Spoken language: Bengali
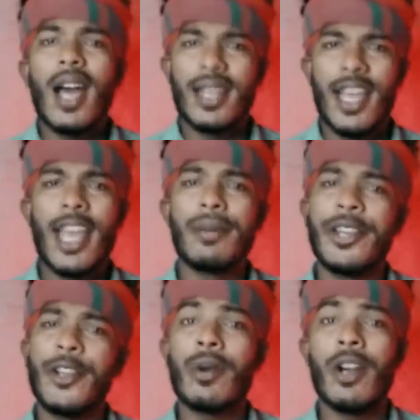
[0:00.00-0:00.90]
আর হ্যাঁ
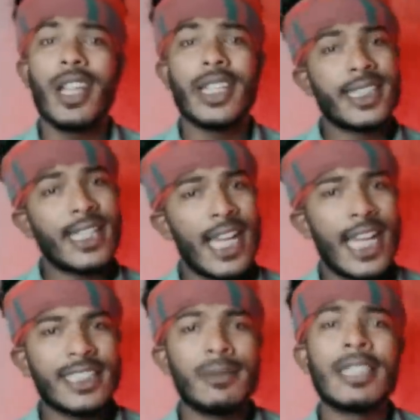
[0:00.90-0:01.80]
ভিডিওটা ভালো লাগলে একটা
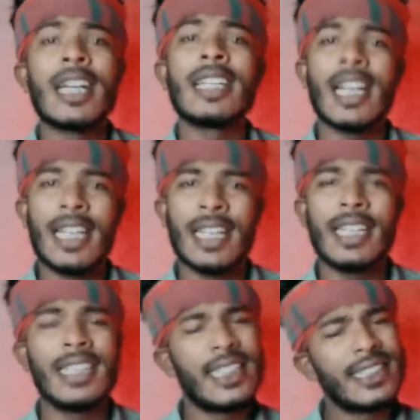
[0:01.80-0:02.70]
লাইক দিবেন আর না
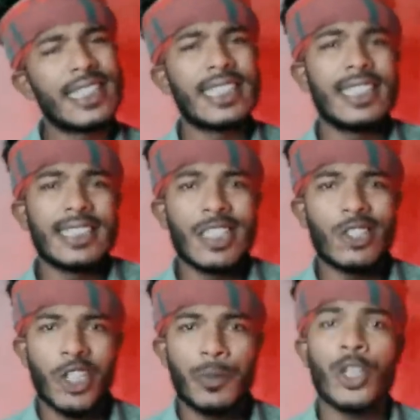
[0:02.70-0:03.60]
লাগলে দিস চ্যানেল ইজ
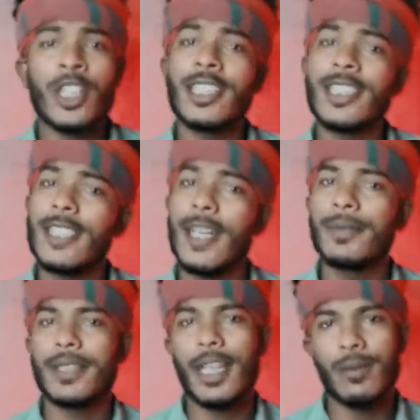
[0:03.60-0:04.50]
এতটা ইম্পর্টেন্ট আছে
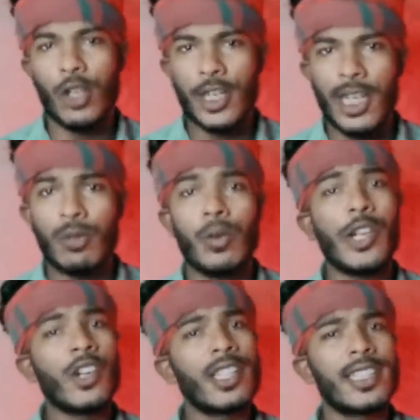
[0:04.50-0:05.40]
সাবস্ক্রাইব করেন লাগবো
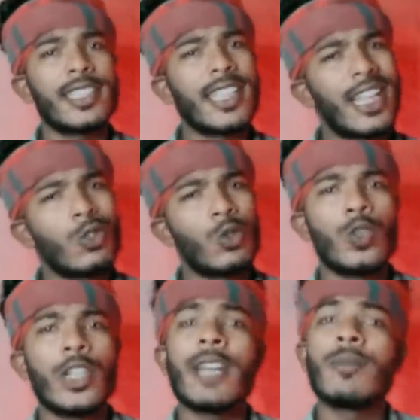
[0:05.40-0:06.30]
ভিডিওটা দেখছেন
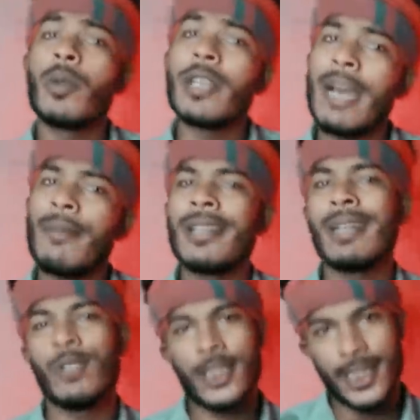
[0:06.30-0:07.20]
এতটুকুই আনাপ তবে নামটা
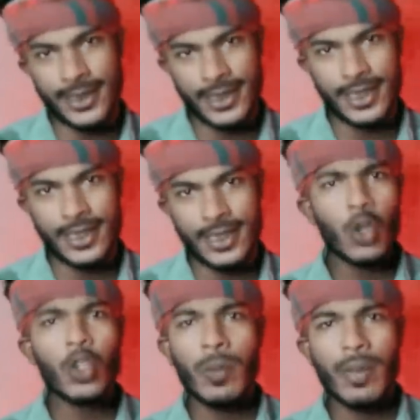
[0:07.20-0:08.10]
মনে রাখেন
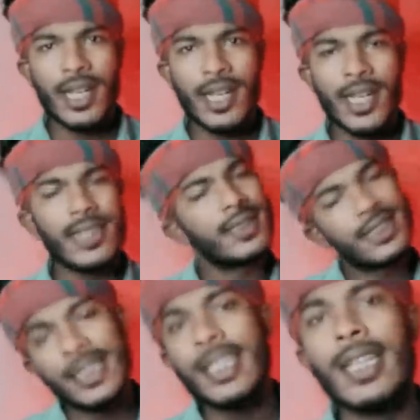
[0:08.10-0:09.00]
কোনো প্যারা নাই
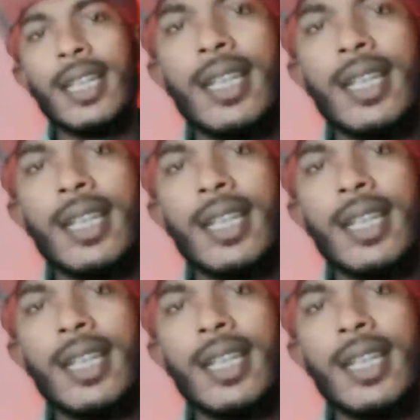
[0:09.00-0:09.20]
চিল